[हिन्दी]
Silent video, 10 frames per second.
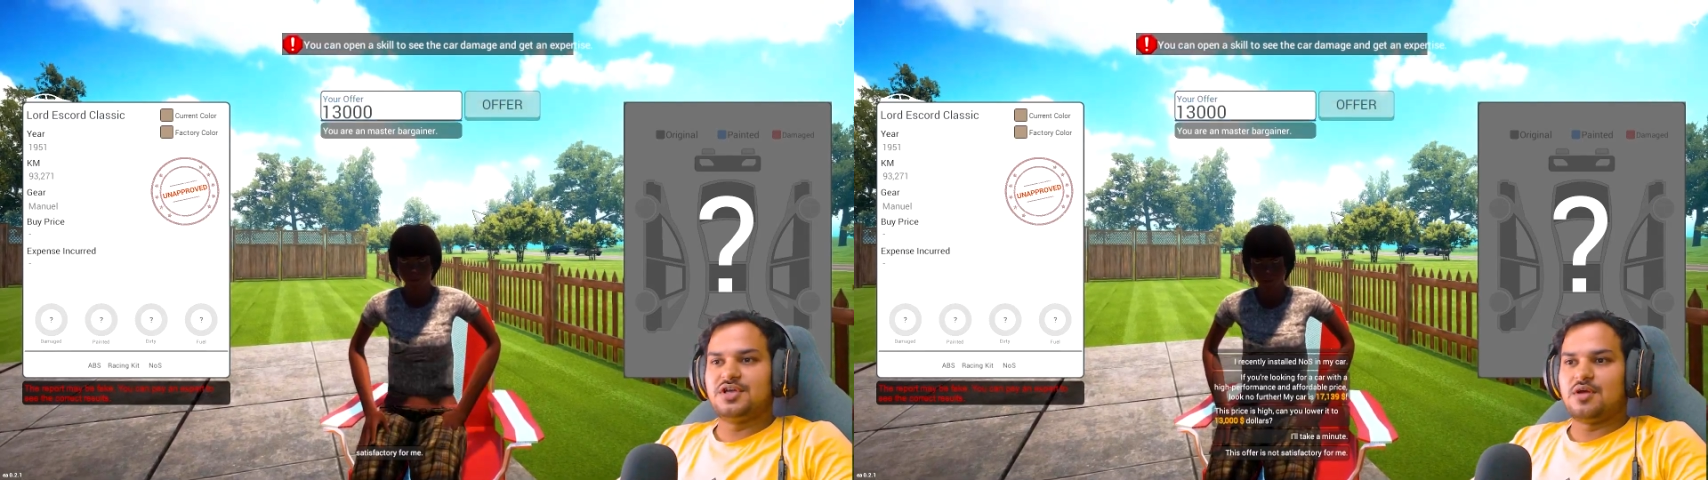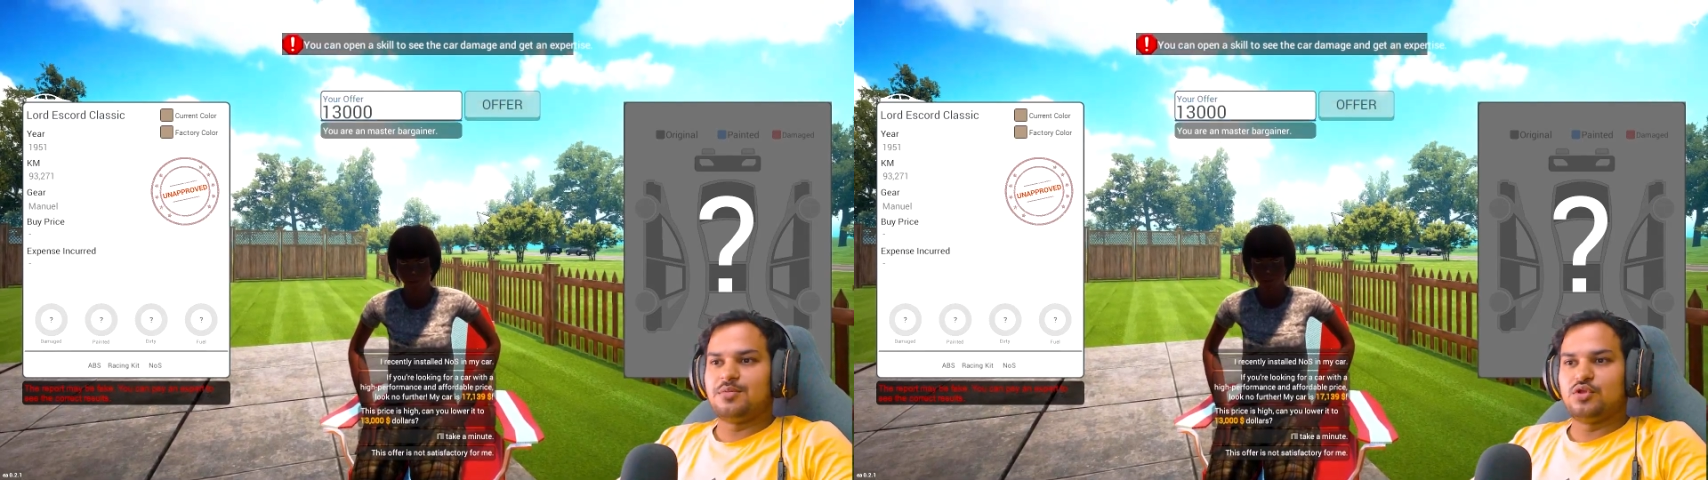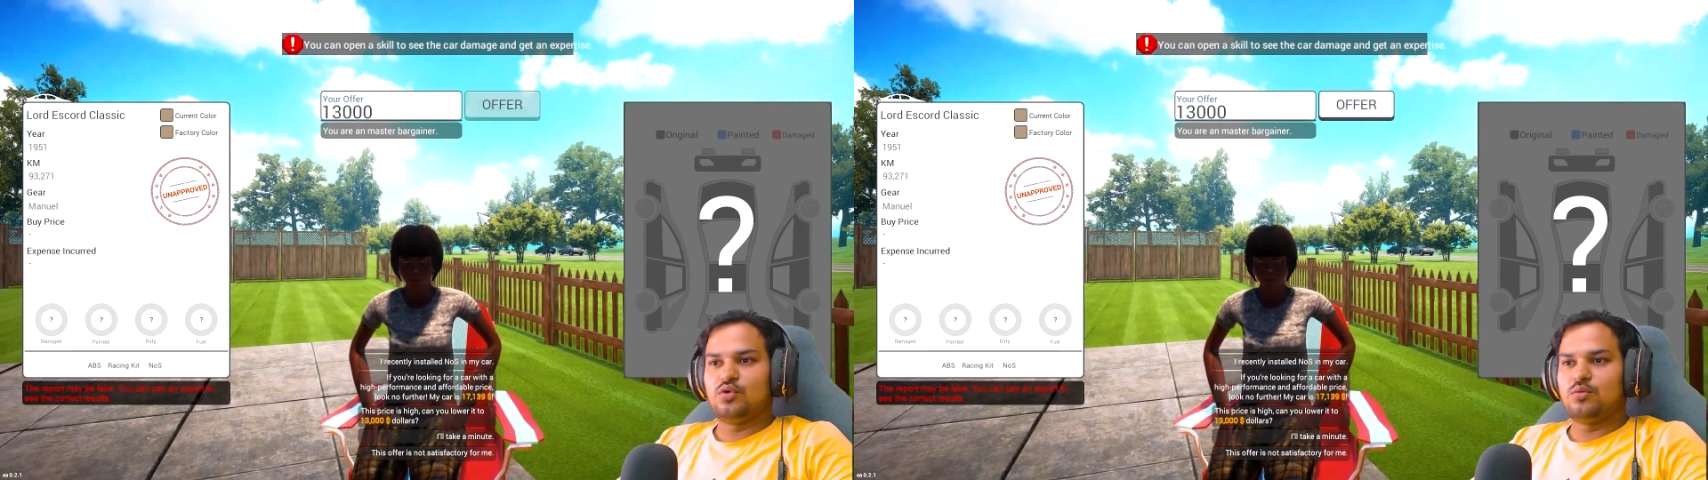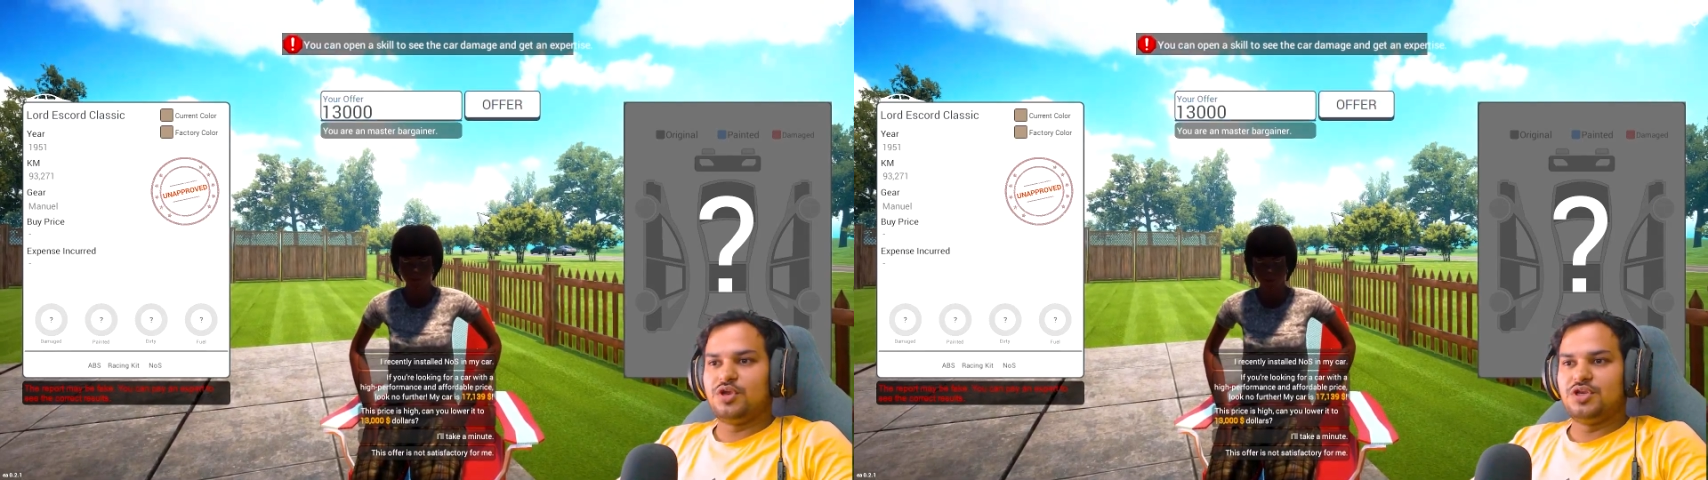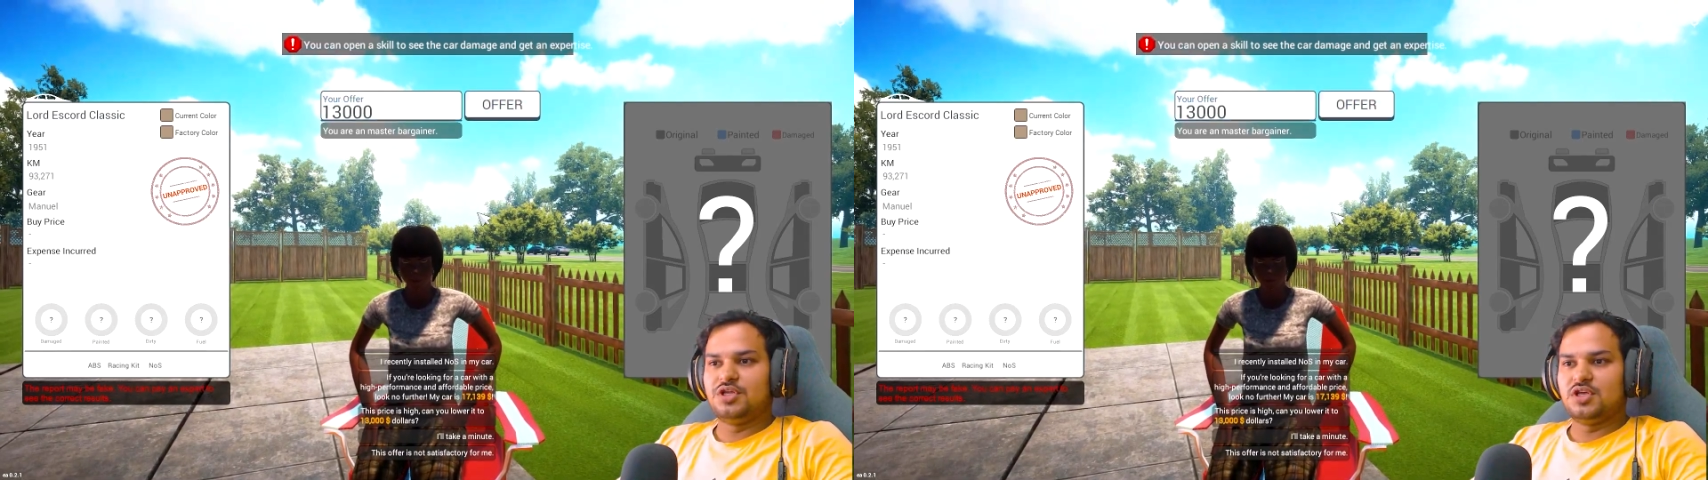तेरह में तो कोई
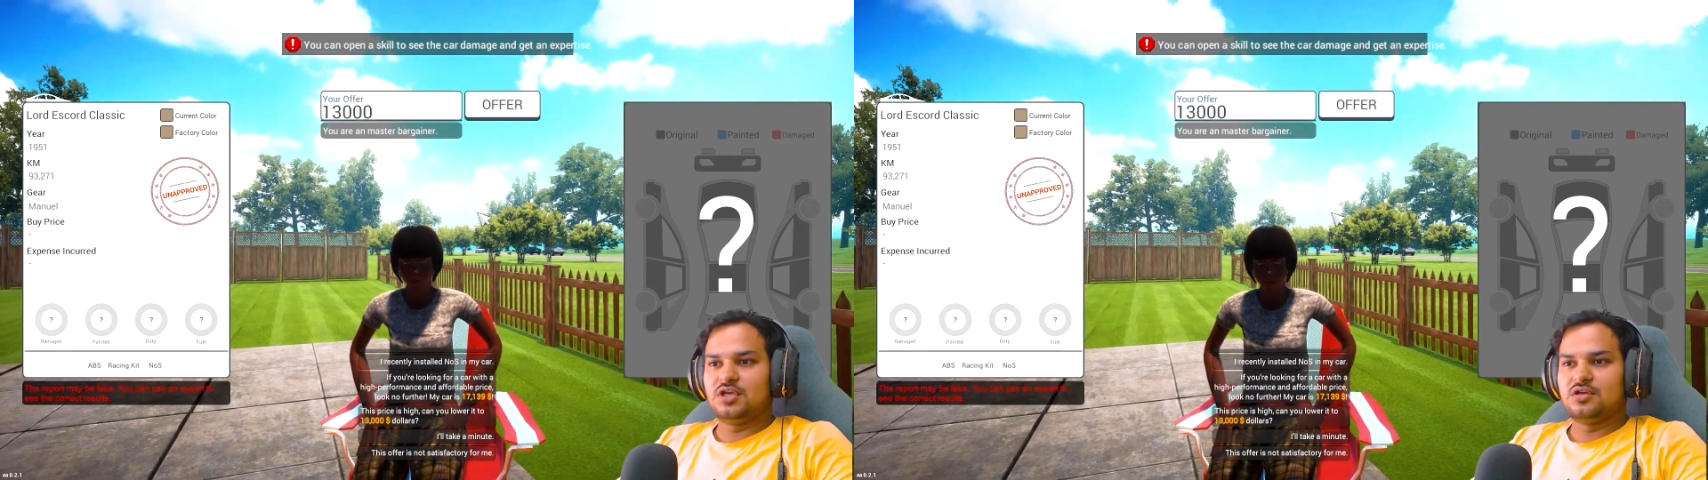बुरी नहीं है